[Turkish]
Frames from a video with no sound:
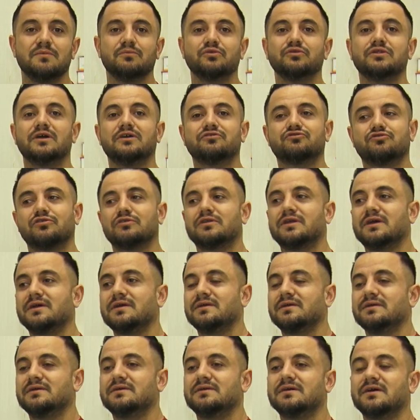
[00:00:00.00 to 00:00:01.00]
Bundan
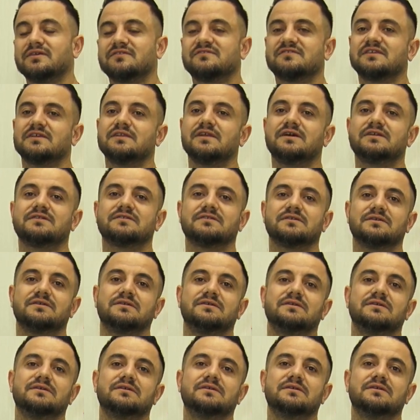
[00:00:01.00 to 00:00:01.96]
sonra e, hastalar e,